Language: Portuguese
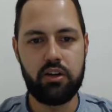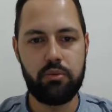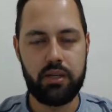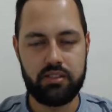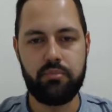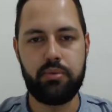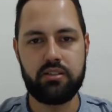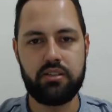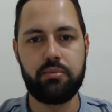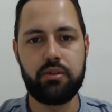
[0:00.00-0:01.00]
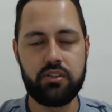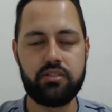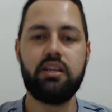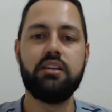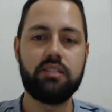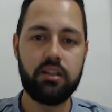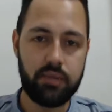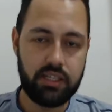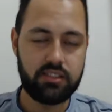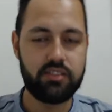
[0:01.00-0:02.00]
passo a passo aqui para vocês. Também,
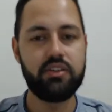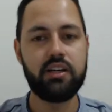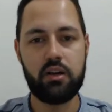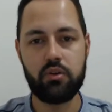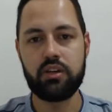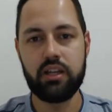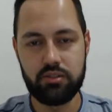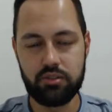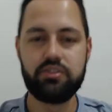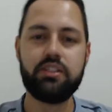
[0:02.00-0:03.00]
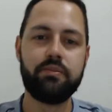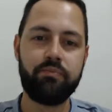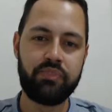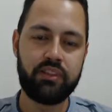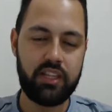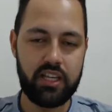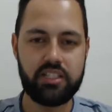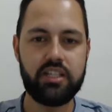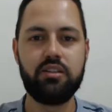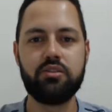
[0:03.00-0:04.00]
se ficar qualquer dúvida, deixa
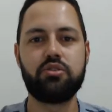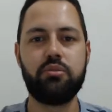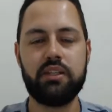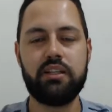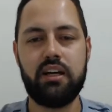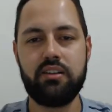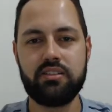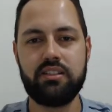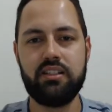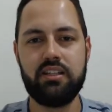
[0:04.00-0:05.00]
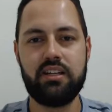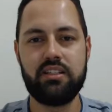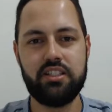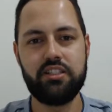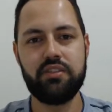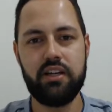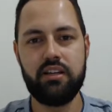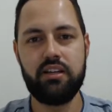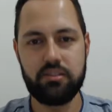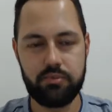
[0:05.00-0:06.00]
aí nos comentários que a gente vai
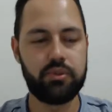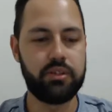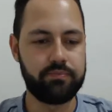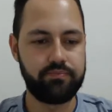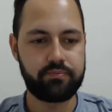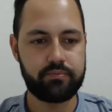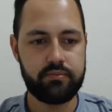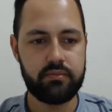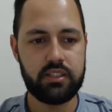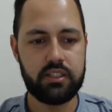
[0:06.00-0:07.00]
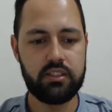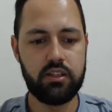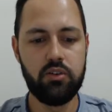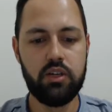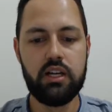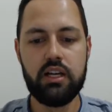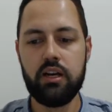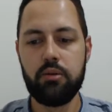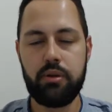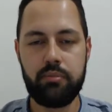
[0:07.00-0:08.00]
responder. Então,
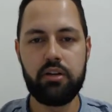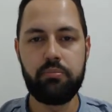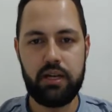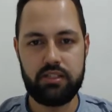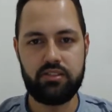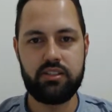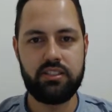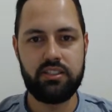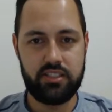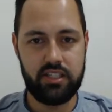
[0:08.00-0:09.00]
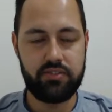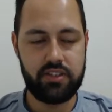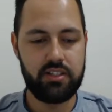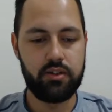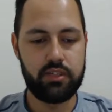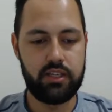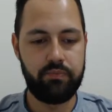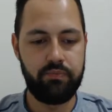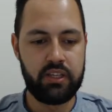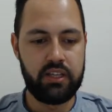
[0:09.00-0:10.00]
primeiro passo que a gente tem que fazer é o quê?
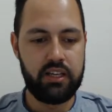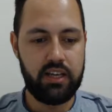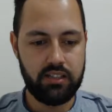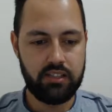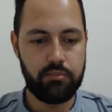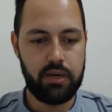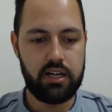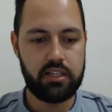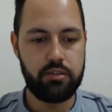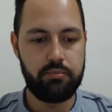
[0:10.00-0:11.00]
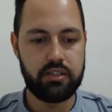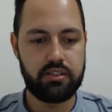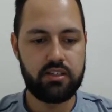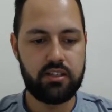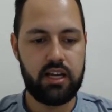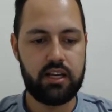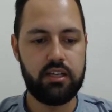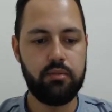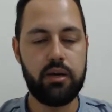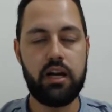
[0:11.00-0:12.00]
Nessa barra de pesquisar aqui
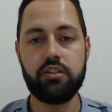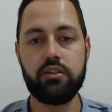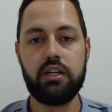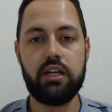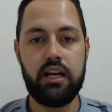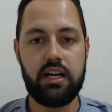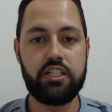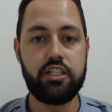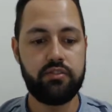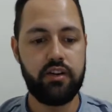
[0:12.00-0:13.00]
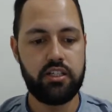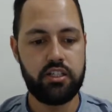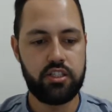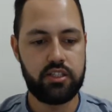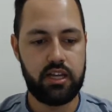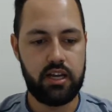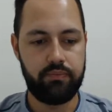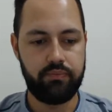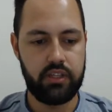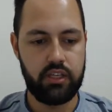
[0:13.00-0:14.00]
embaixo, a gente vai digitar
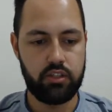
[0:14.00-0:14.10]
isso